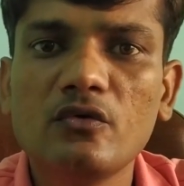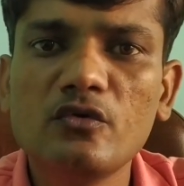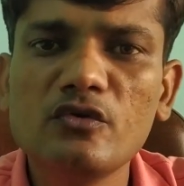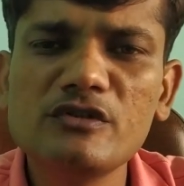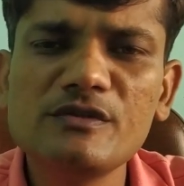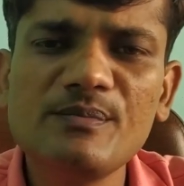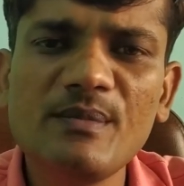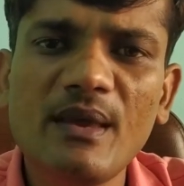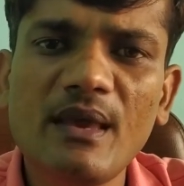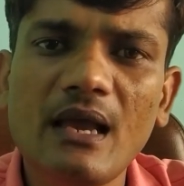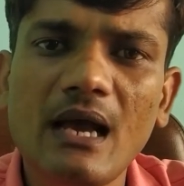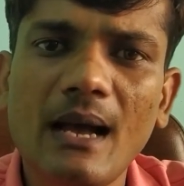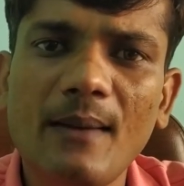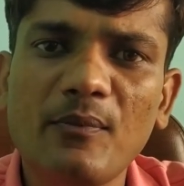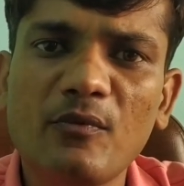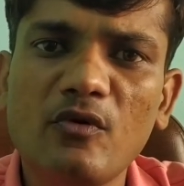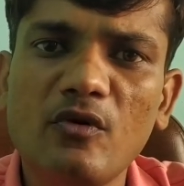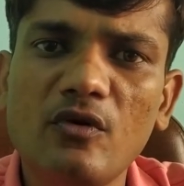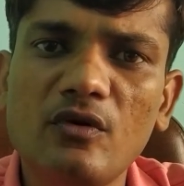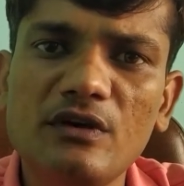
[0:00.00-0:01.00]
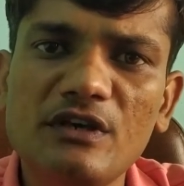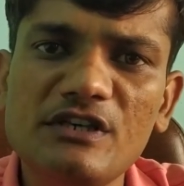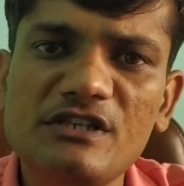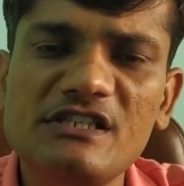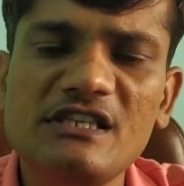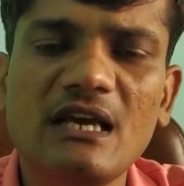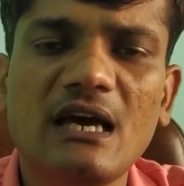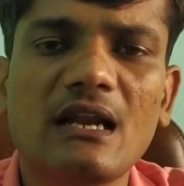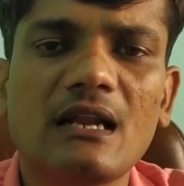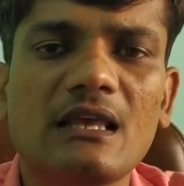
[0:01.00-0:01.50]
उसमें आपको ई
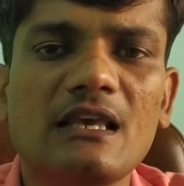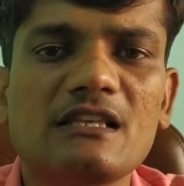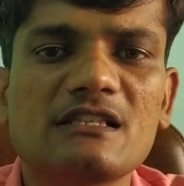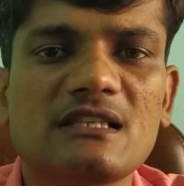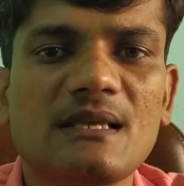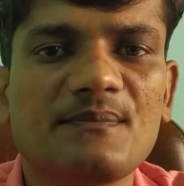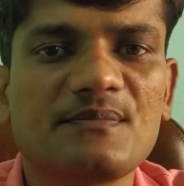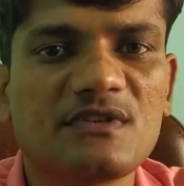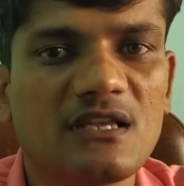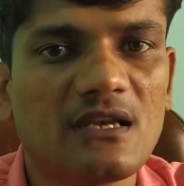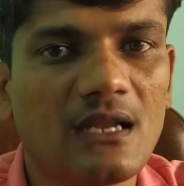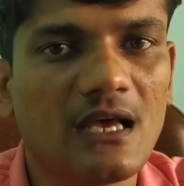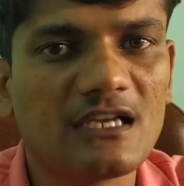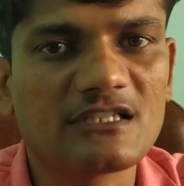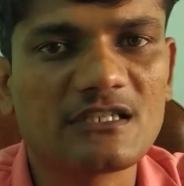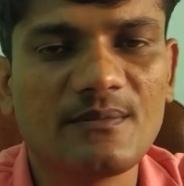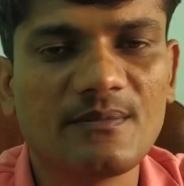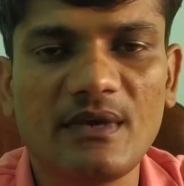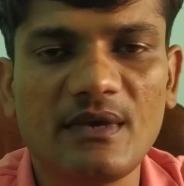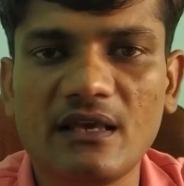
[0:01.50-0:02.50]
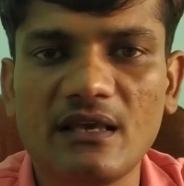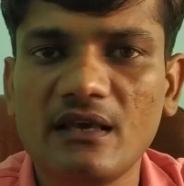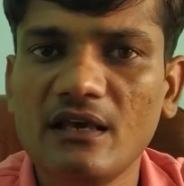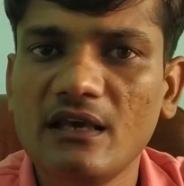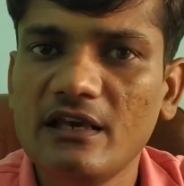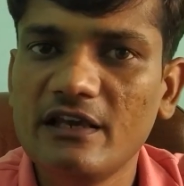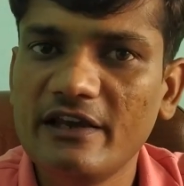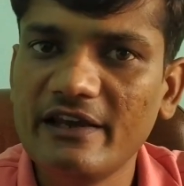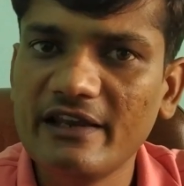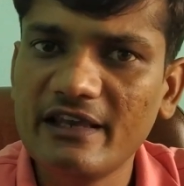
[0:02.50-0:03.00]
e के सबसे लास्ट में
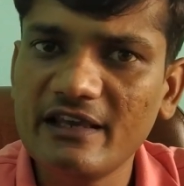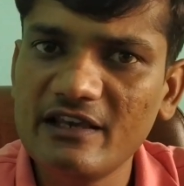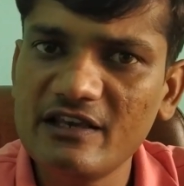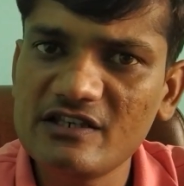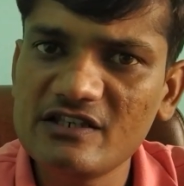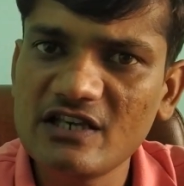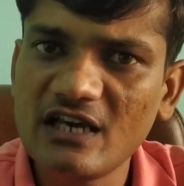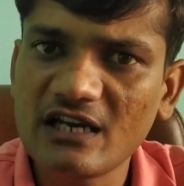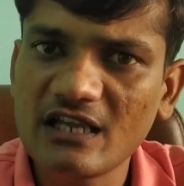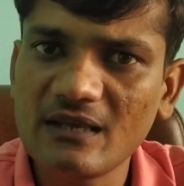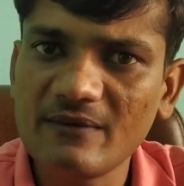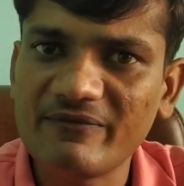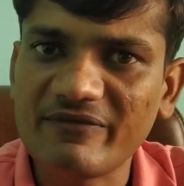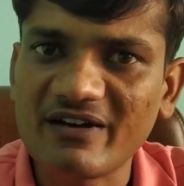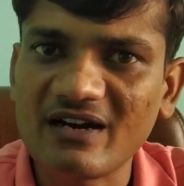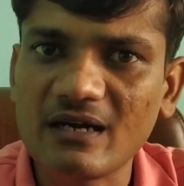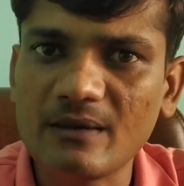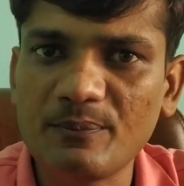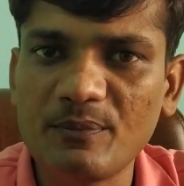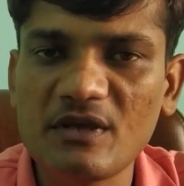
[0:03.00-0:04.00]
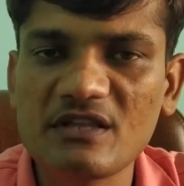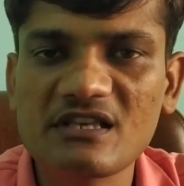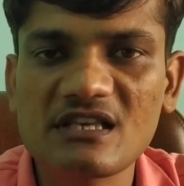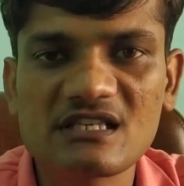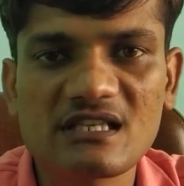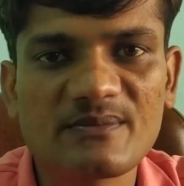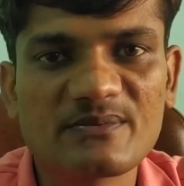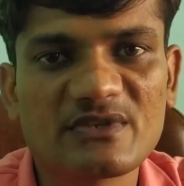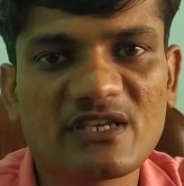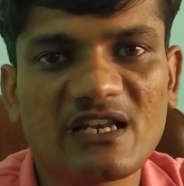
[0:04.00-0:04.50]
इनके ई e के फ्रंट पेज के
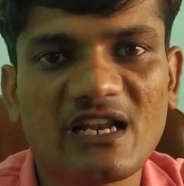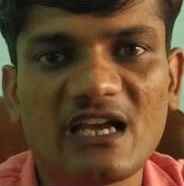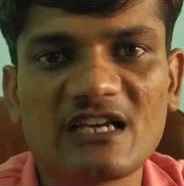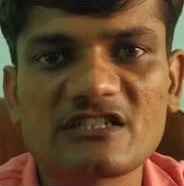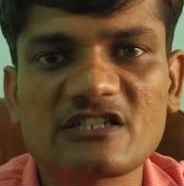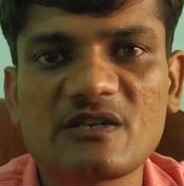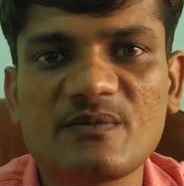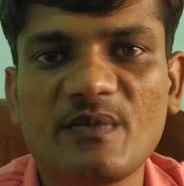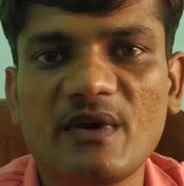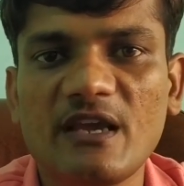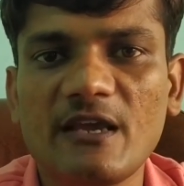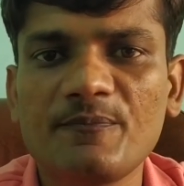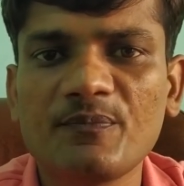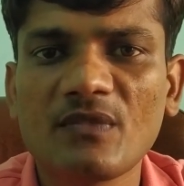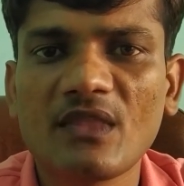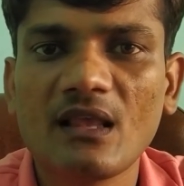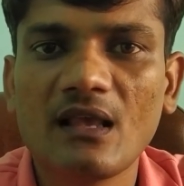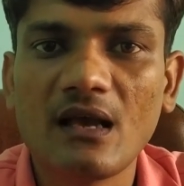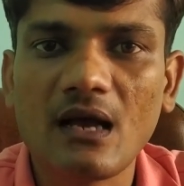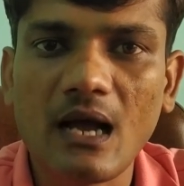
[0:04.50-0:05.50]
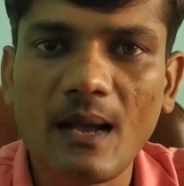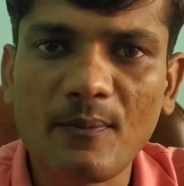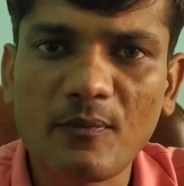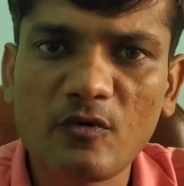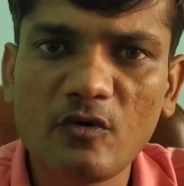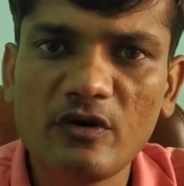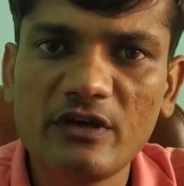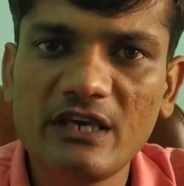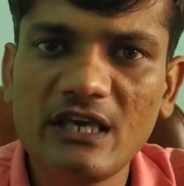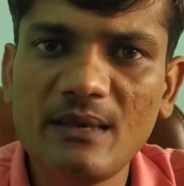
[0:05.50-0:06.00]
सबसे लास्ट में
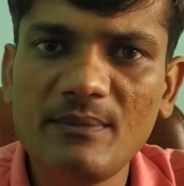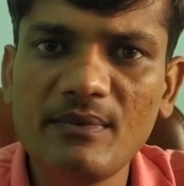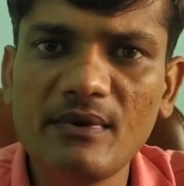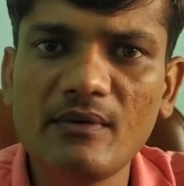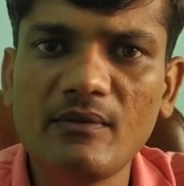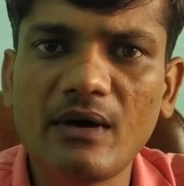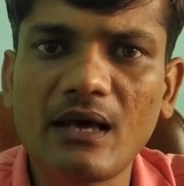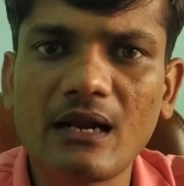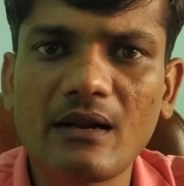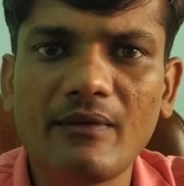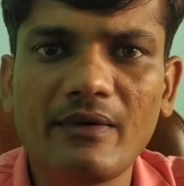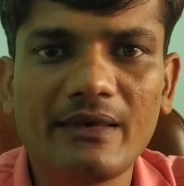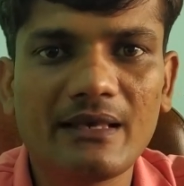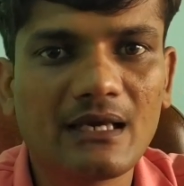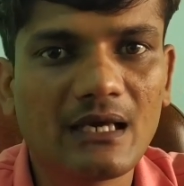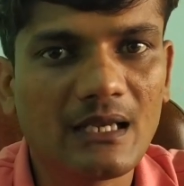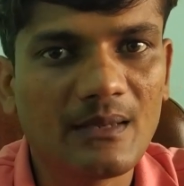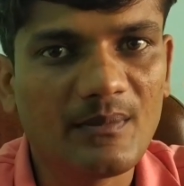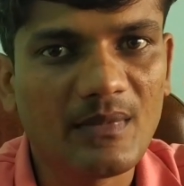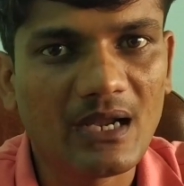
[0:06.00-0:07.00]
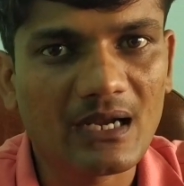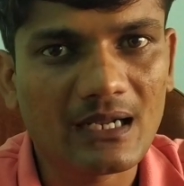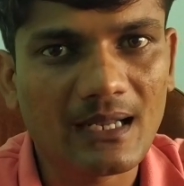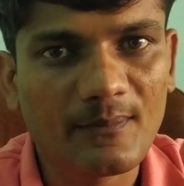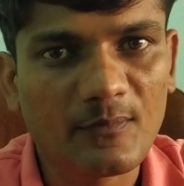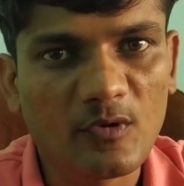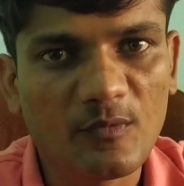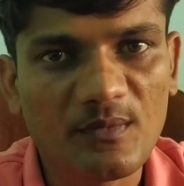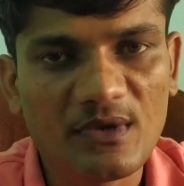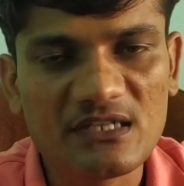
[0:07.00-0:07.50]
आपको ए बी आर आई का रिमार्क
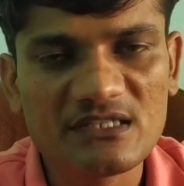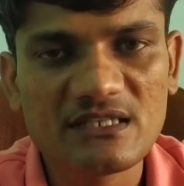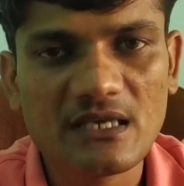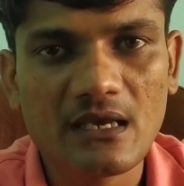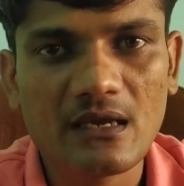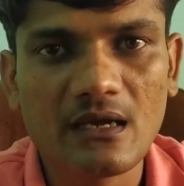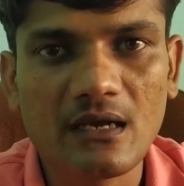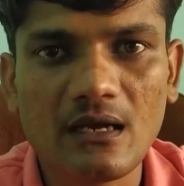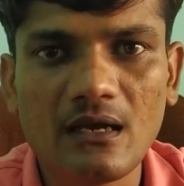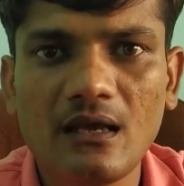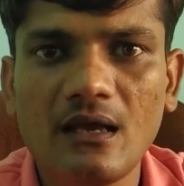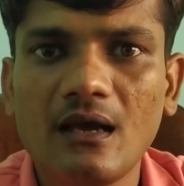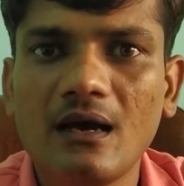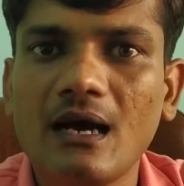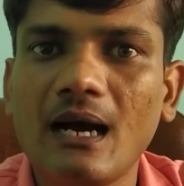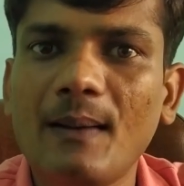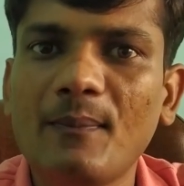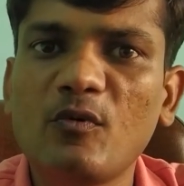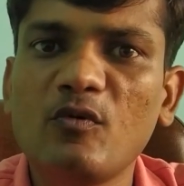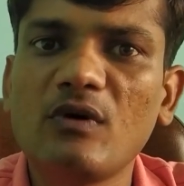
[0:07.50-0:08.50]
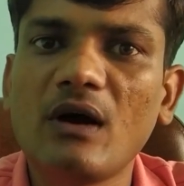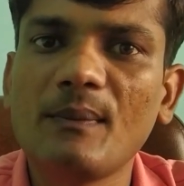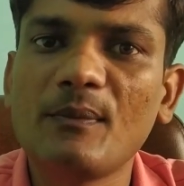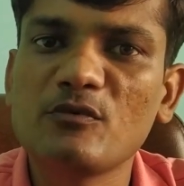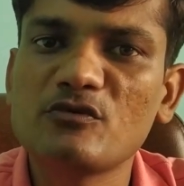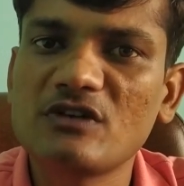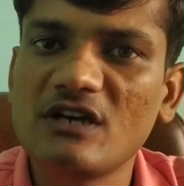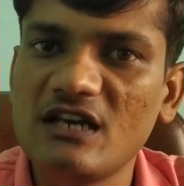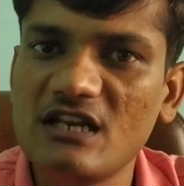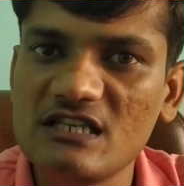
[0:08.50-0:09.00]
आपको मिल जाएगा आपको वहाँ
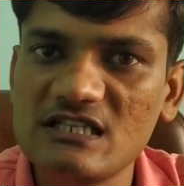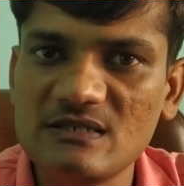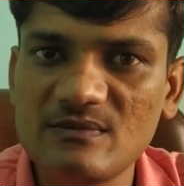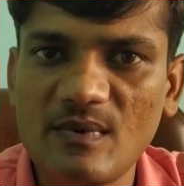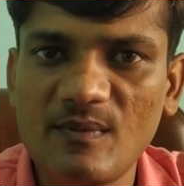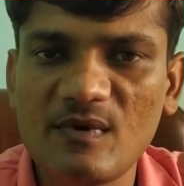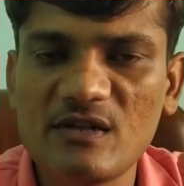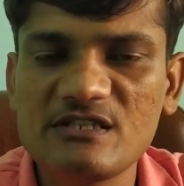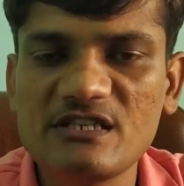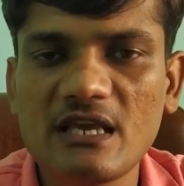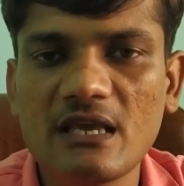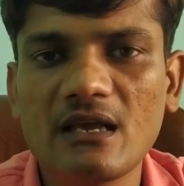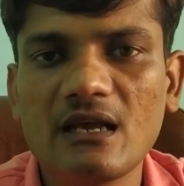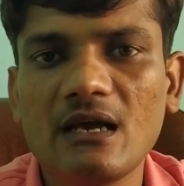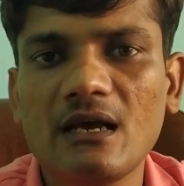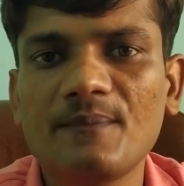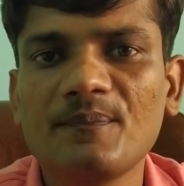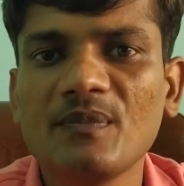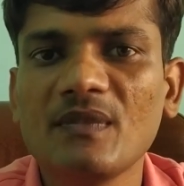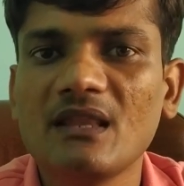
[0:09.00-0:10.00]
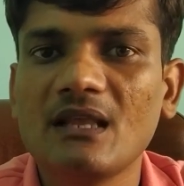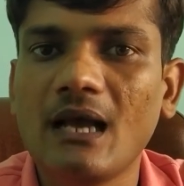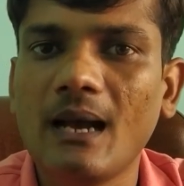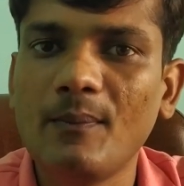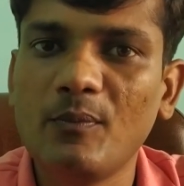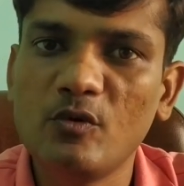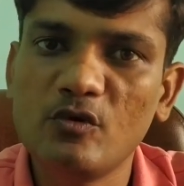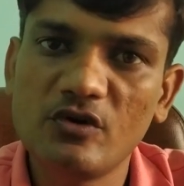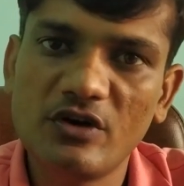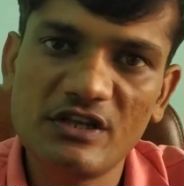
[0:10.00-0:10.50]
पे उसका रीजन भी मिल जाएगा
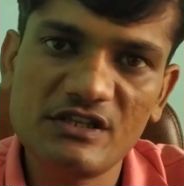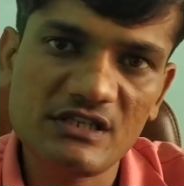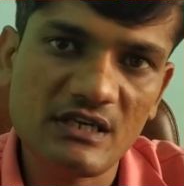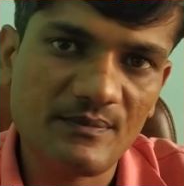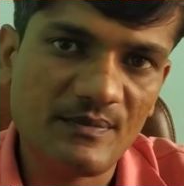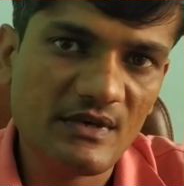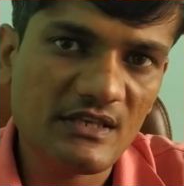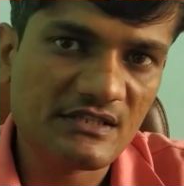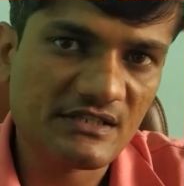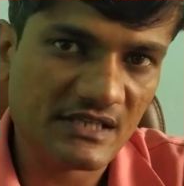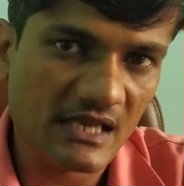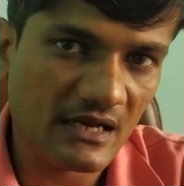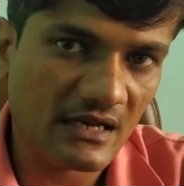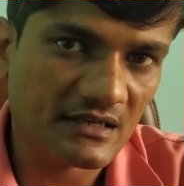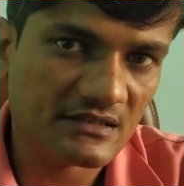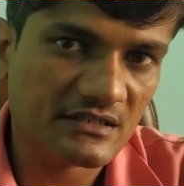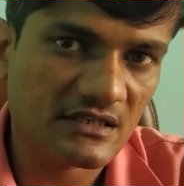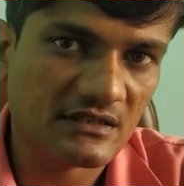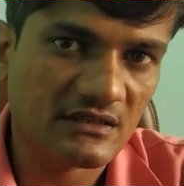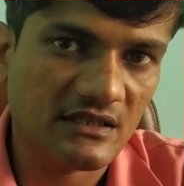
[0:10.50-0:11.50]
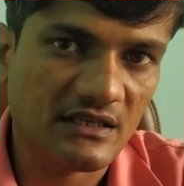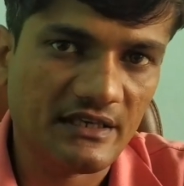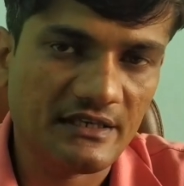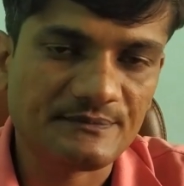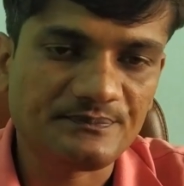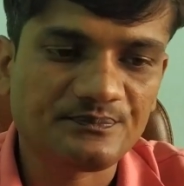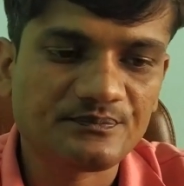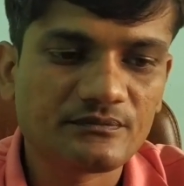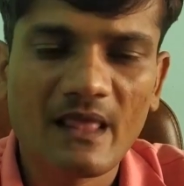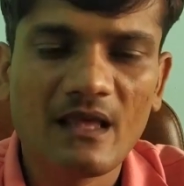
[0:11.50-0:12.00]
आप वो रीजन भी चेक कर सकते हैं